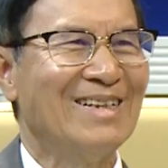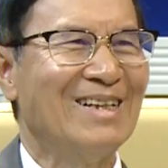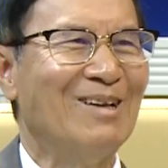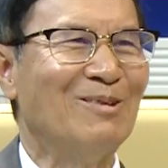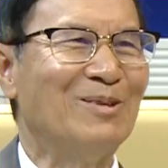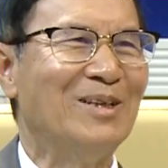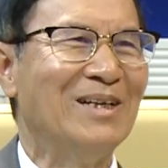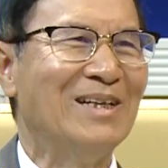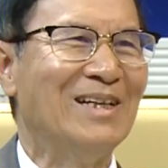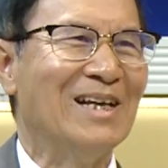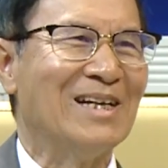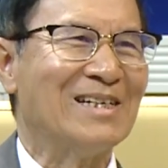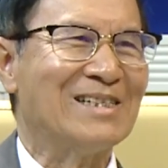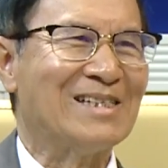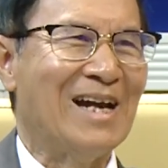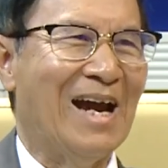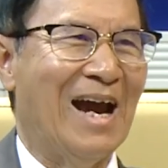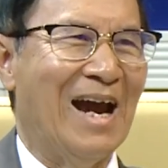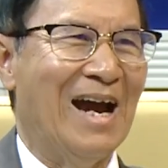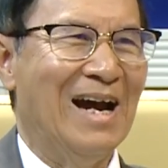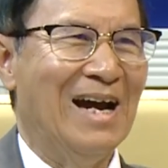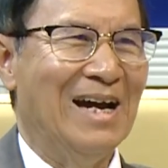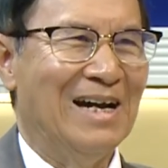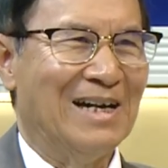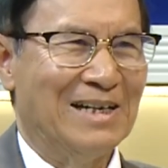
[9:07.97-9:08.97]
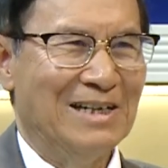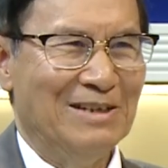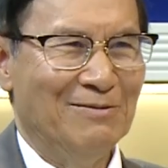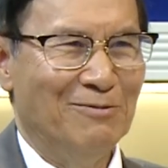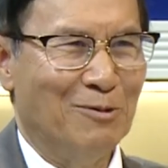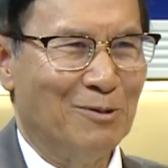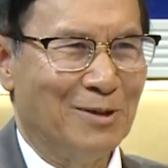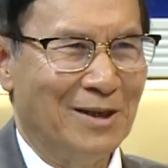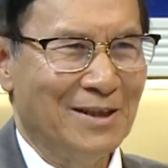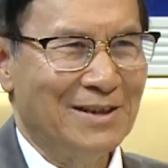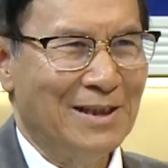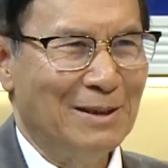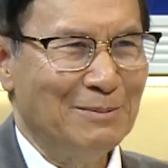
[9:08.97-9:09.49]
đầu tiên là xạ ở cái
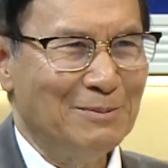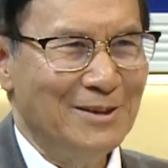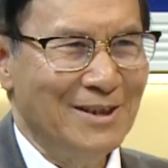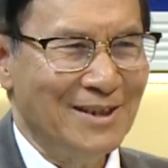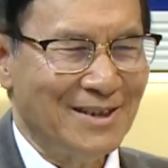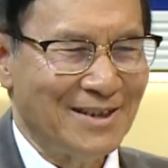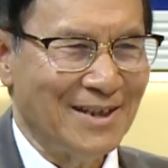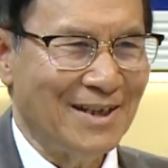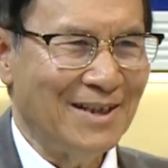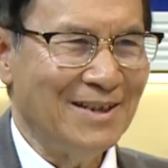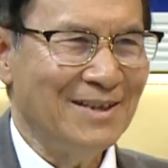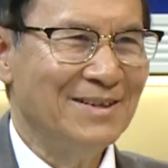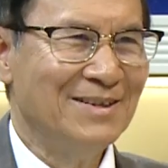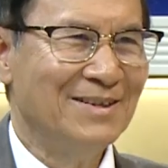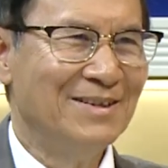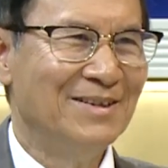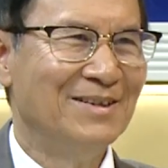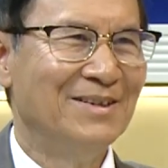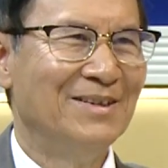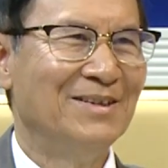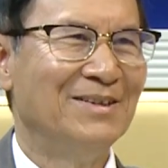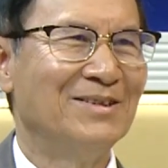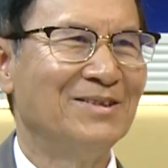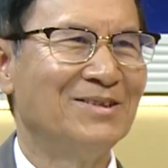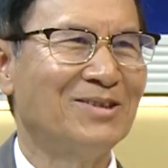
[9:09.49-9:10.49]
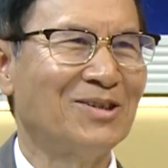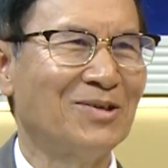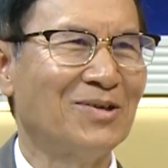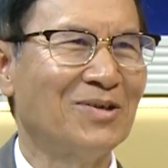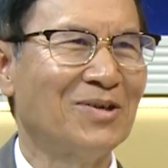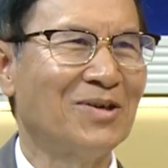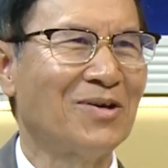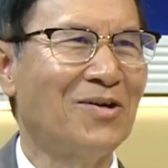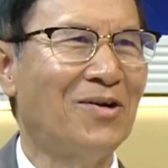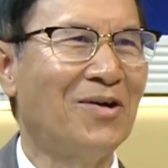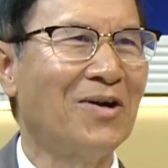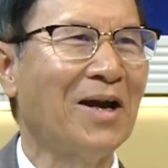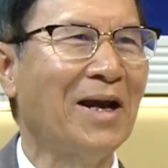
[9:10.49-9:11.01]
vùng đất thấp trước đã cho nó
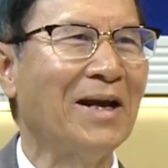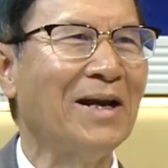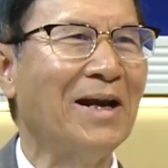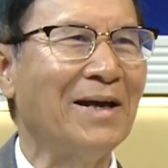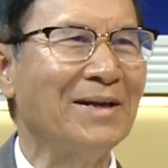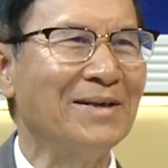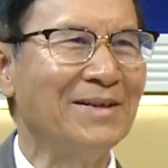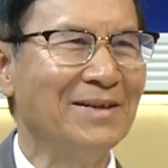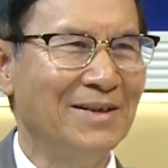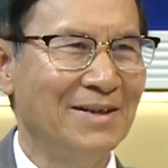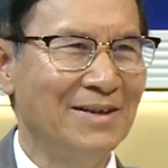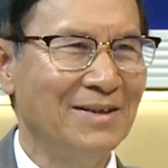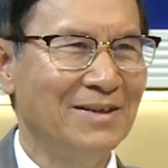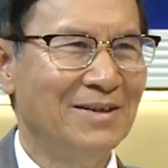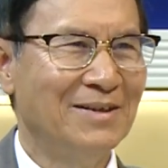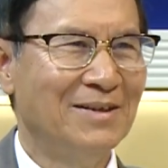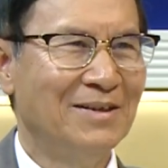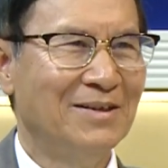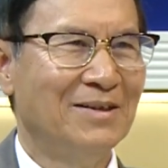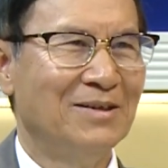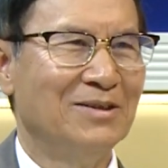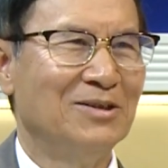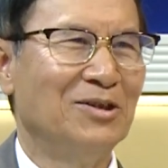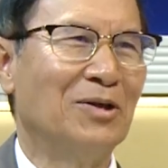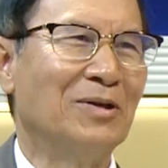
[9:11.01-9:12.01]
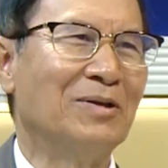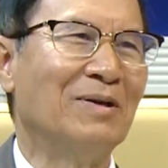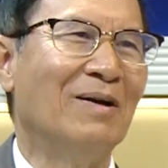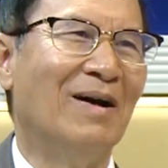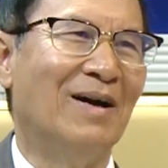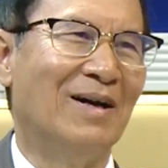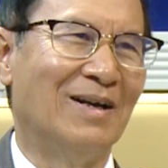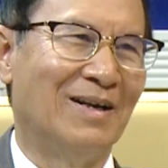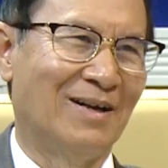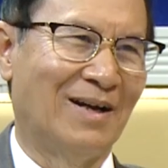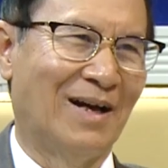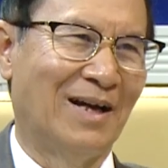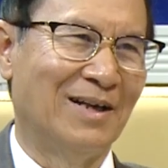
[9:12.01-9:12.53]
có cái ăn đó ừ. rồi nó ở
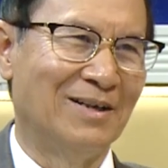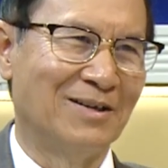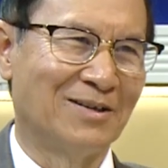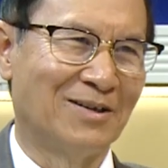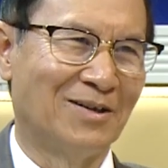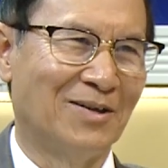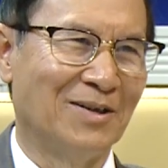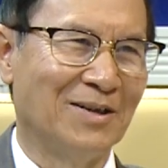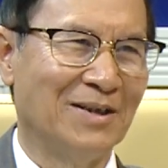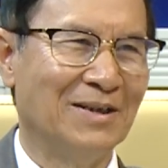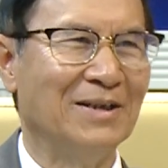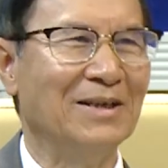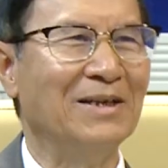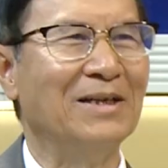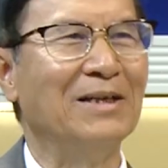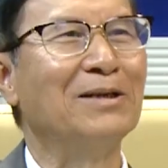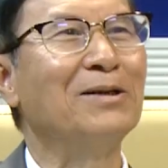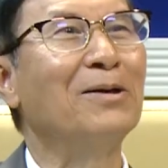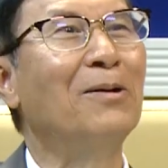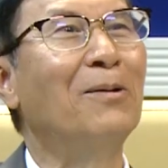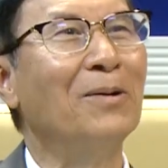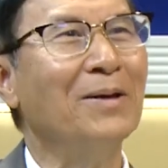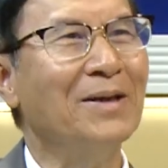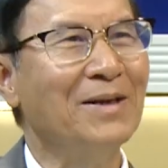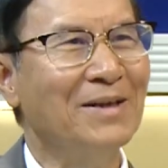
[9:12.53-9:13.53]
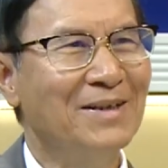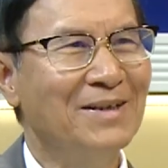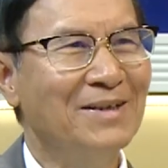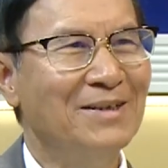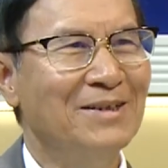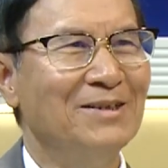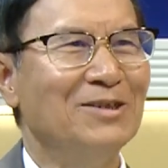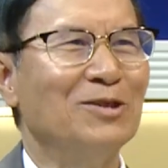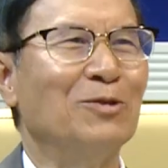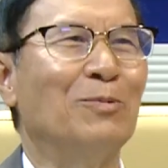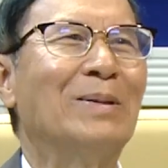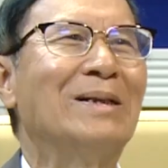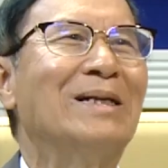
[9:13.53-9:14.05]
à, được ăn được rồi thế thôi
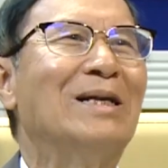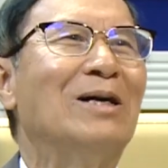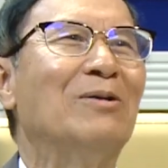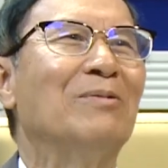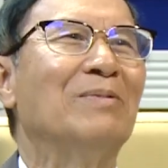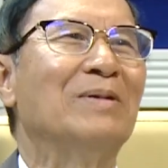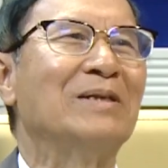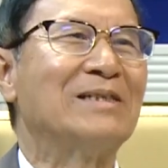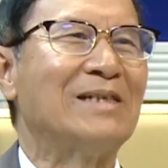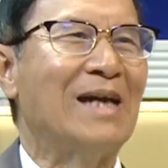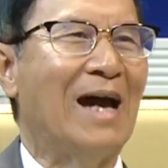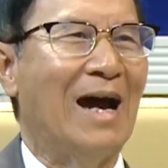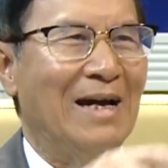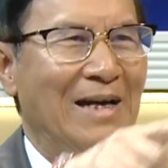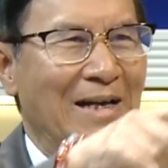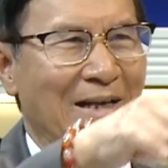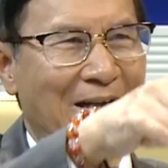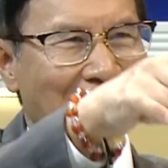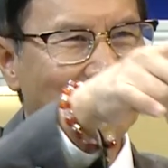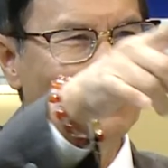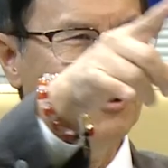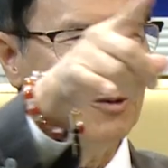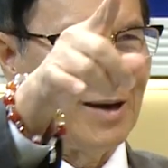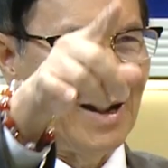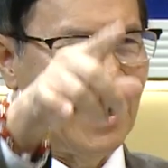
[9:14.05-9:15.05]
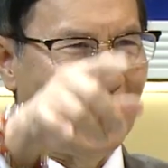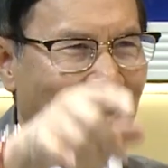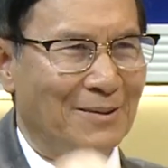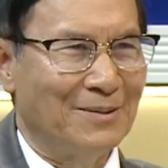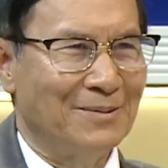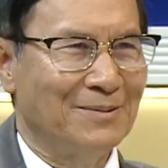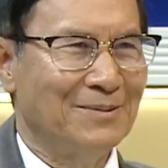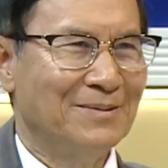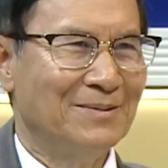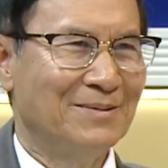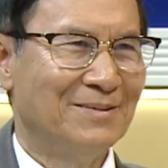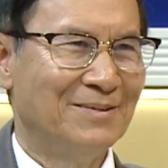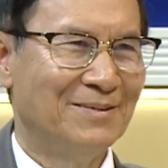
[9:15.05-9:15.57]
bắt đầu mới xạ lên cái vùng cao
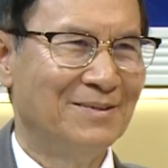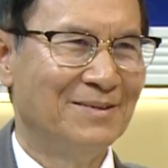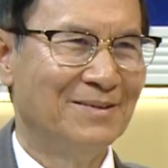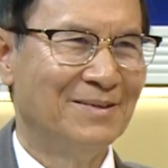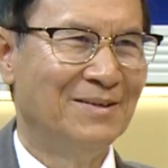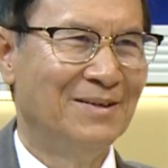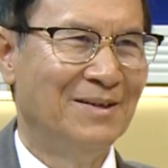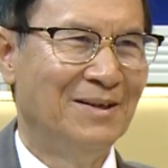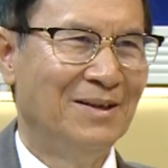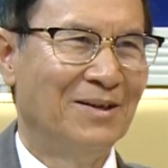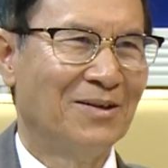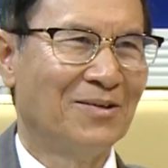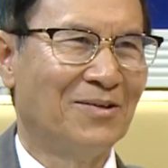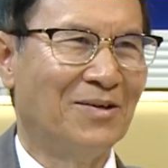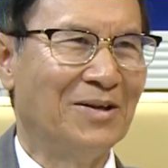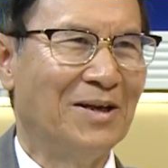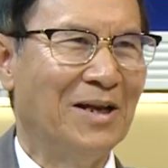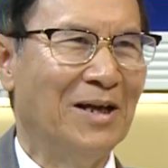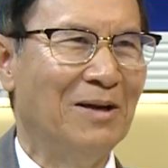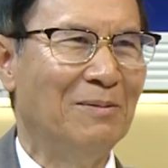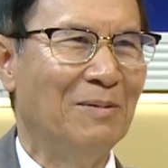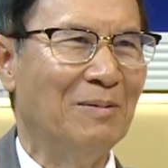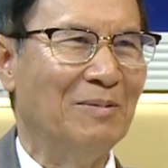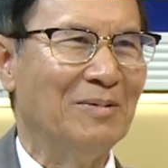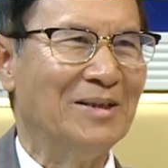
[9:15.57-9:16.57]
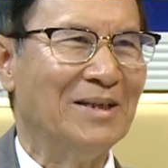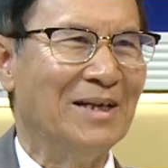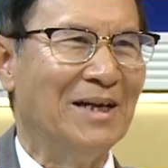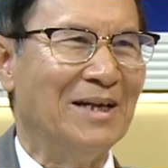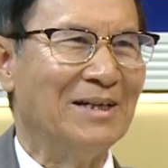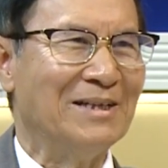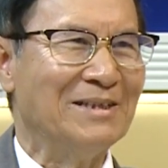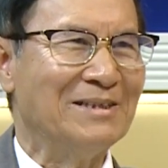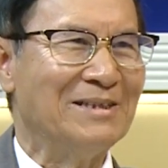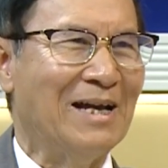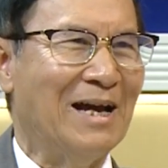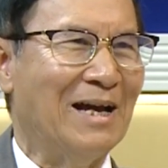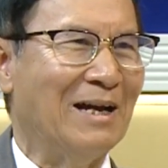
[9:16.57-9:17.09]
còn nếu mà bây giờ
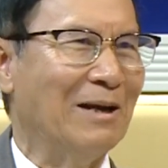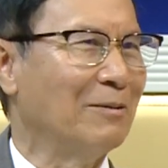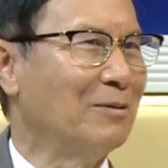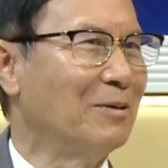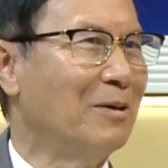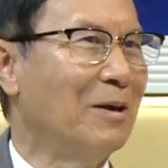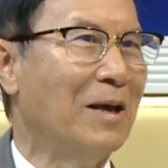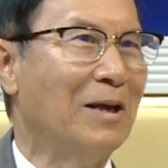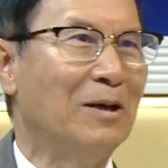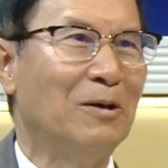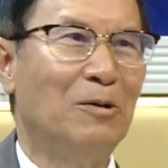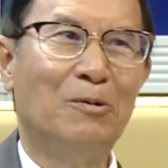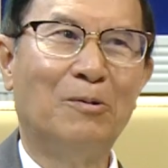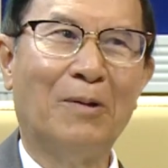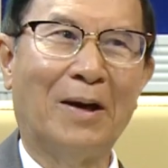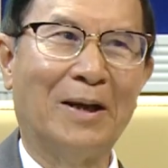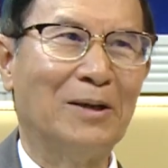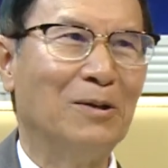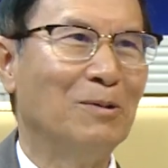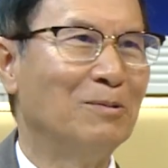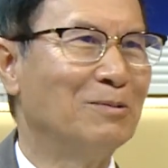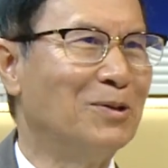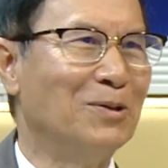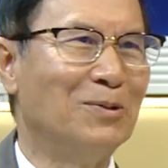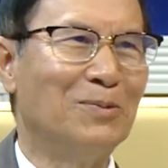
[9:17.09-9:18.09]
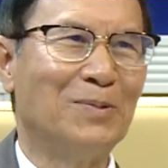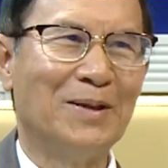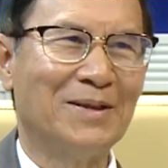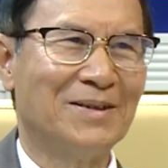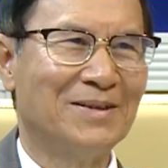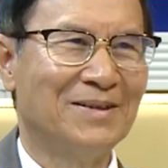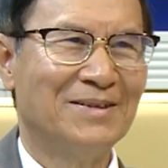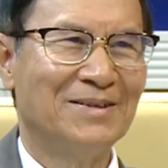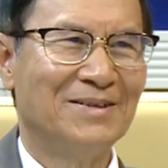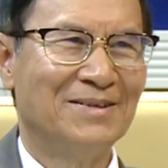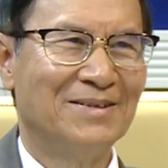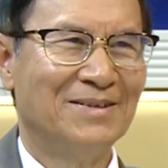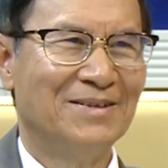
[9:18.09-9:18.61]
cứ xạ là nó lên luôn ăn lung tung ừ. hết
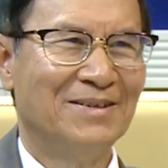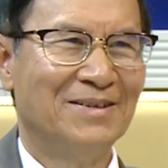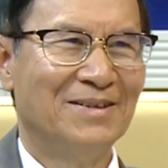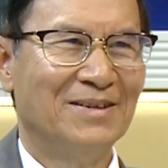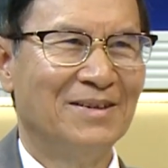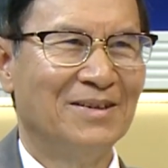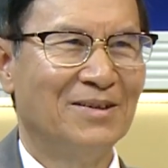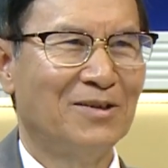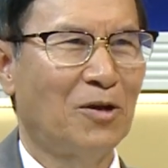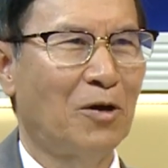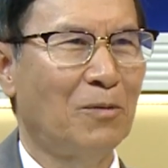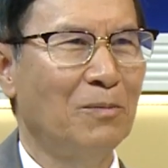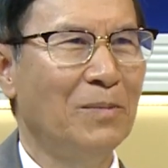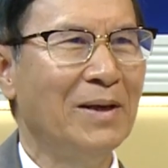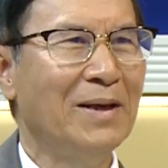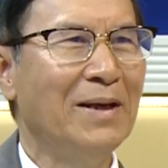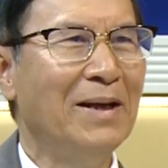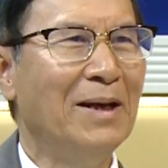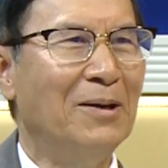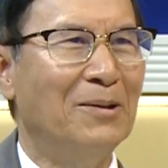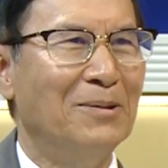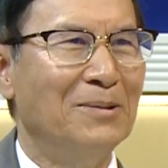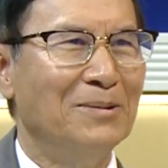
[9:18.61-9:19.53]
nó không biết điều